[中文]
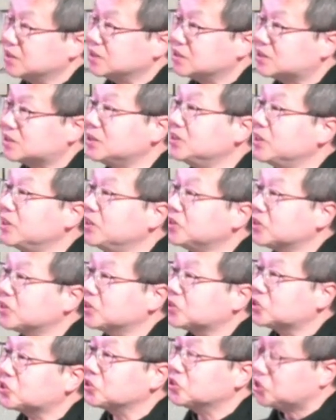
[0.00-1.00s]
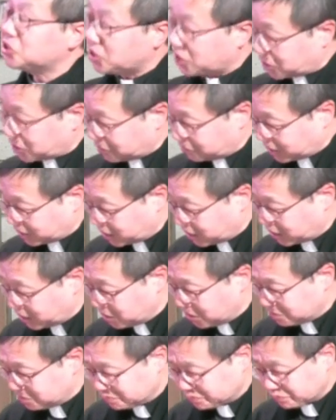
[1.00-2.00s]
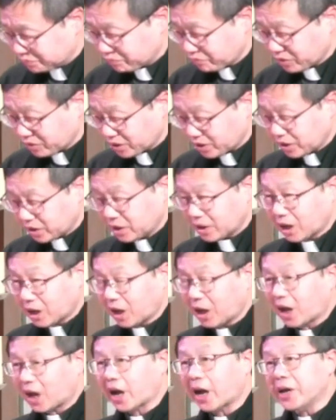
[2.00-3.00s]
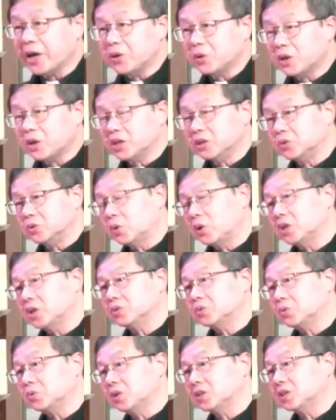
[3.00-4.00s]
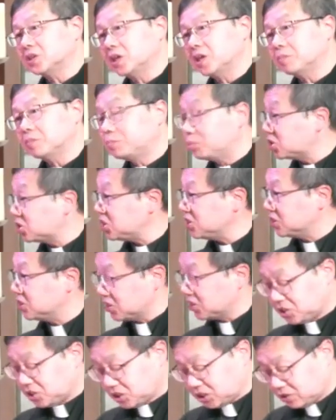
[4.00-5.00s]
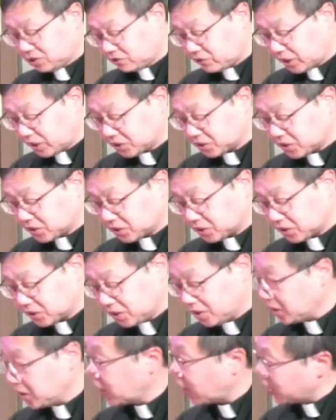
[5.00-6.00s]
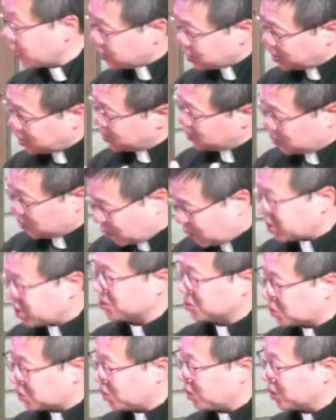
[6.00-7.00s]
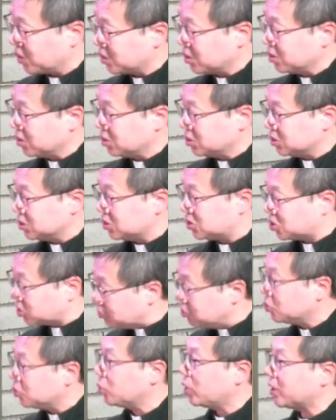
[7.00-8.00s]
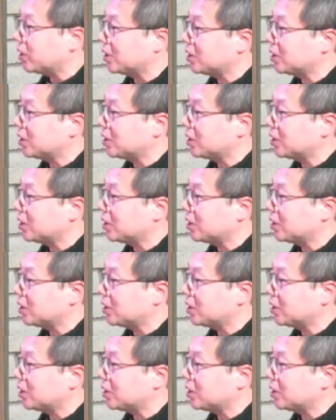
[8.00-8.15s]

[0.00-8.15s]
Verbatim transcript: 今天这个世界，嗯，还有很多很多的不幸的事情发生，还有很多很多针对